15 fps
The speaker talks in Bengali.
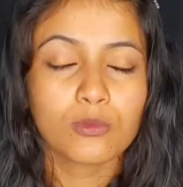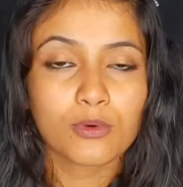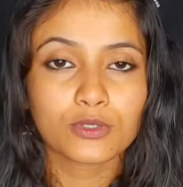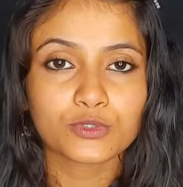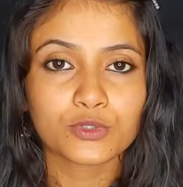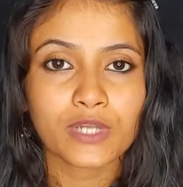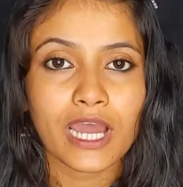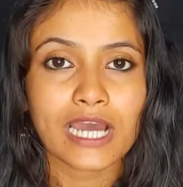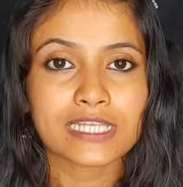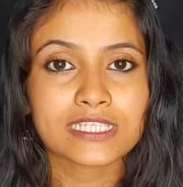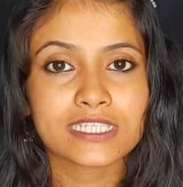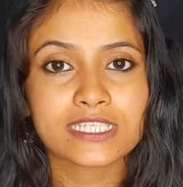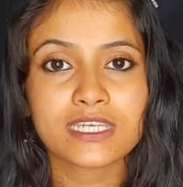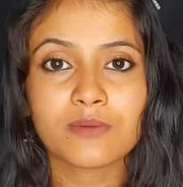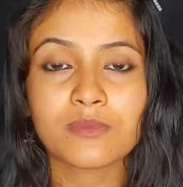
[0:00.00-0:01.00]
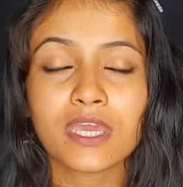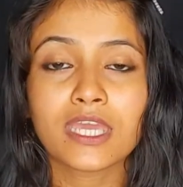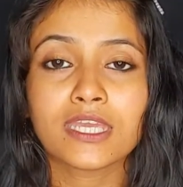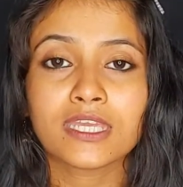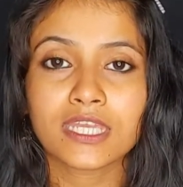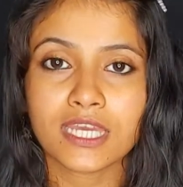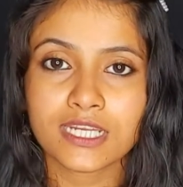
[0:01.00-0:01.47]
বন্ধুরা আজকে যে আমি
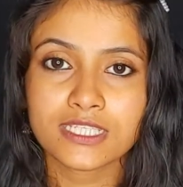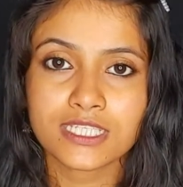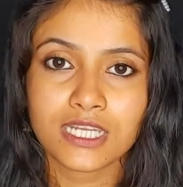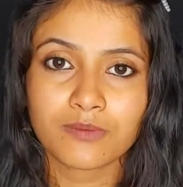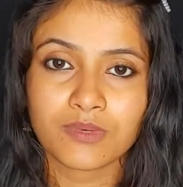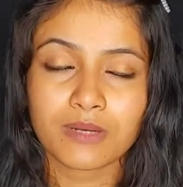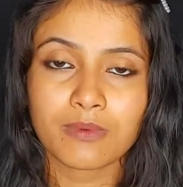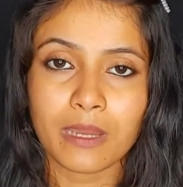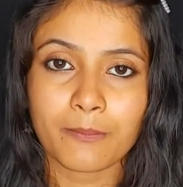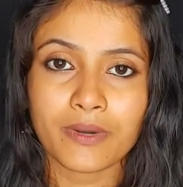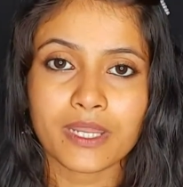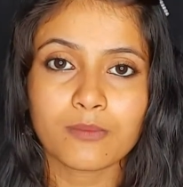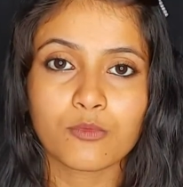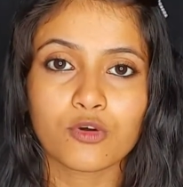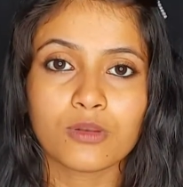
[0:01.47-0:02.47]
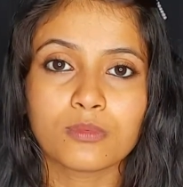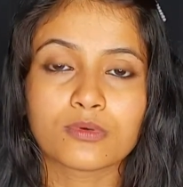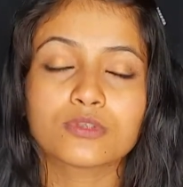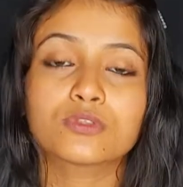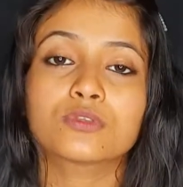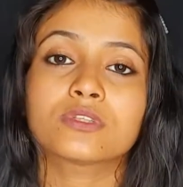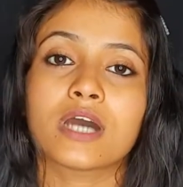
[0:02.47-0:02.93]
এই হেয়ার সিরামটার ব্যাপারে
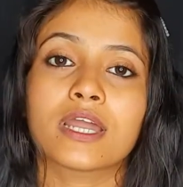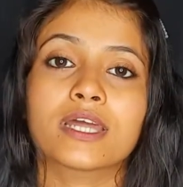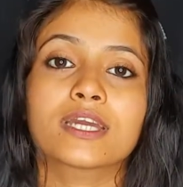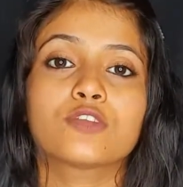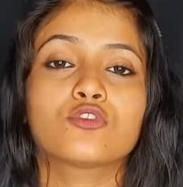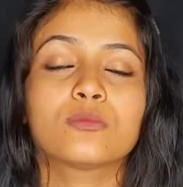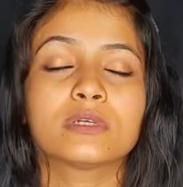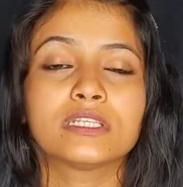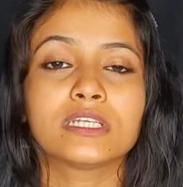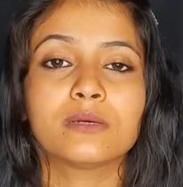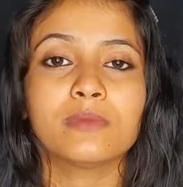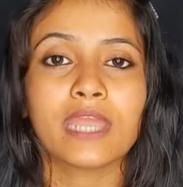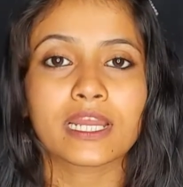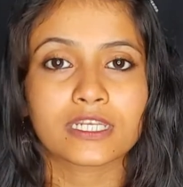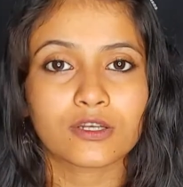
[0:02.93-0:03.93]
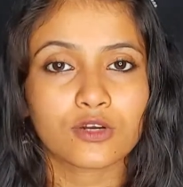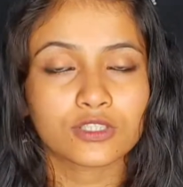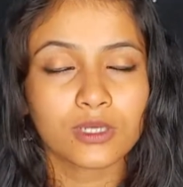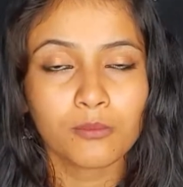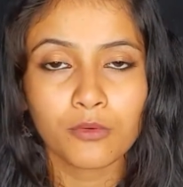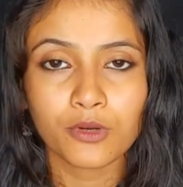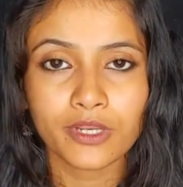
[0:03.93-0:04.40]
বলবো তো তার আগে তোমাদের আমি একটা
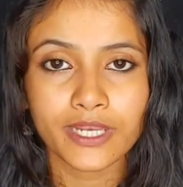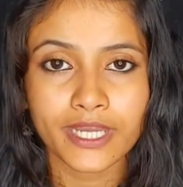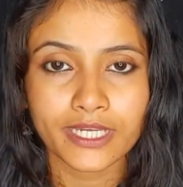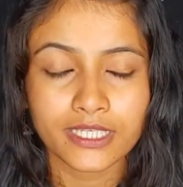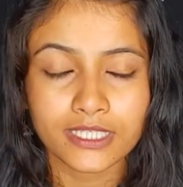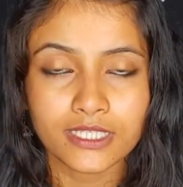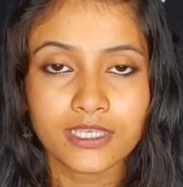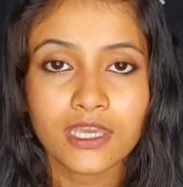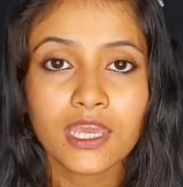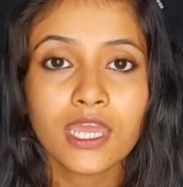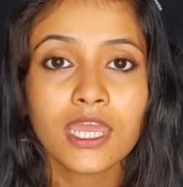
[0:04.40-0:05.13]
কথা বলে রাখি